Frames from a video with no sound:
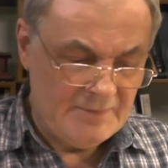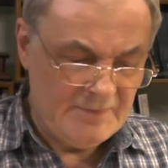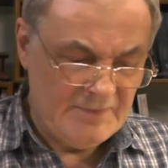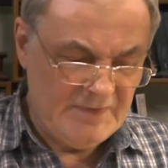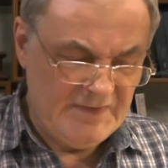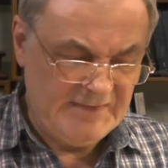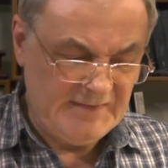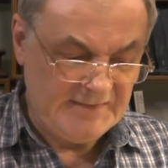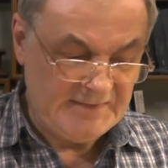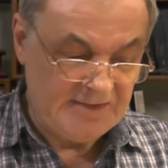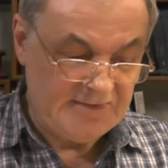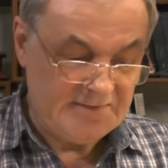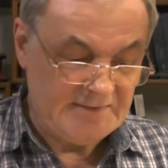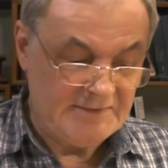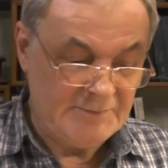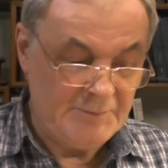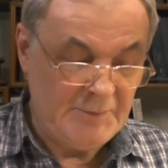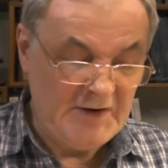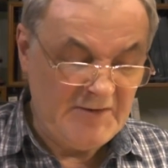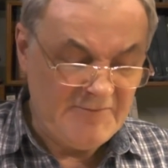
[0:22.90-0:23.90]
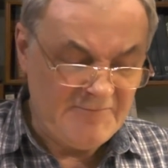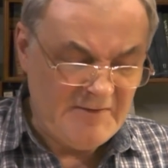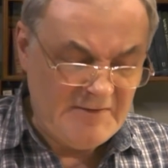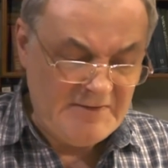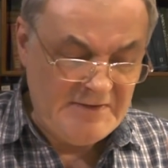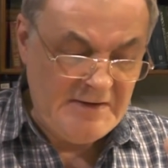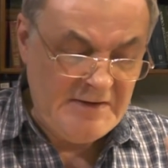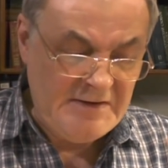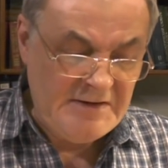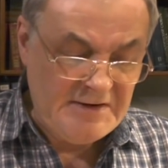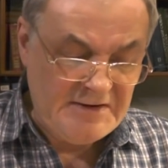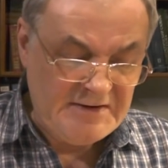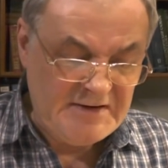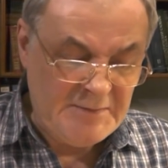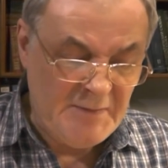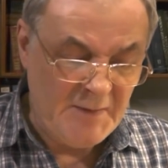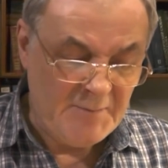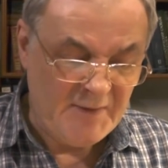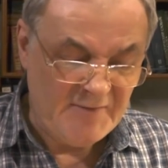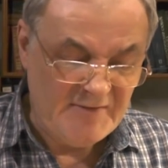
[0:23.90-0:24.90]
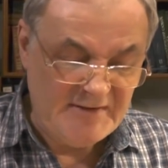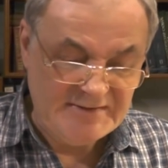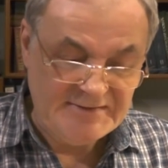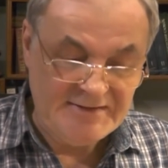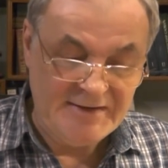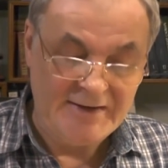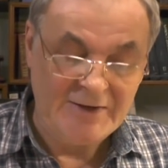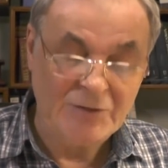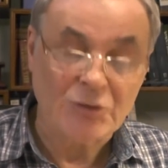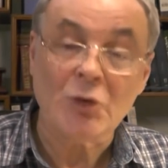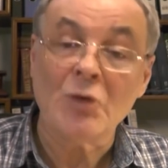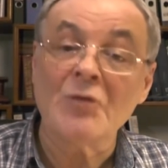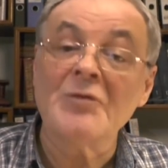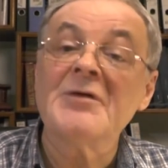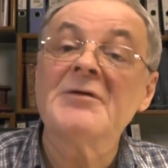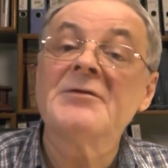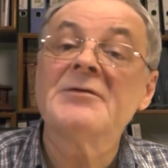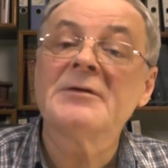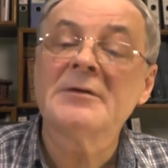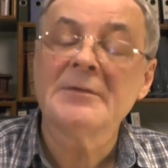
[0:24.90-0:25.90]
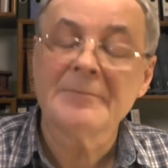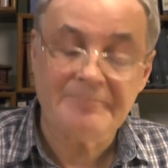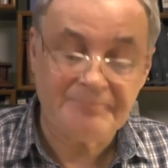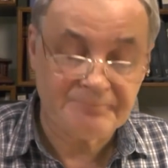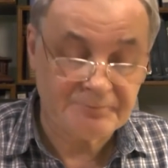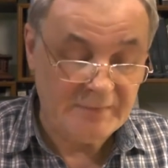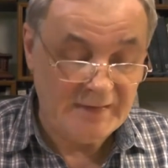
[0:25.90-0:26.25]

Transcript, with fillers: Десятая часть. При введении режима повышенной готовности